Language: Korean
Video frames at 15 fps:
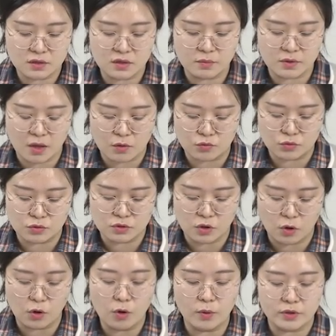그립다고
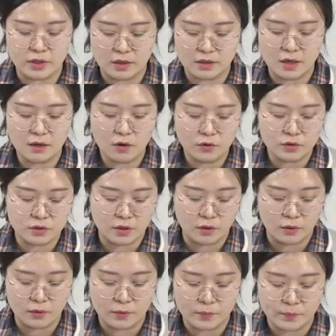여러 번
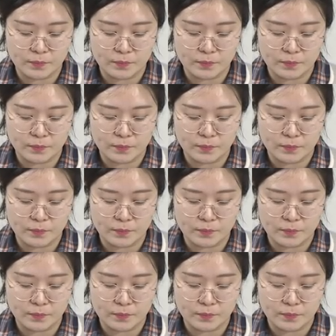얘기했거든요.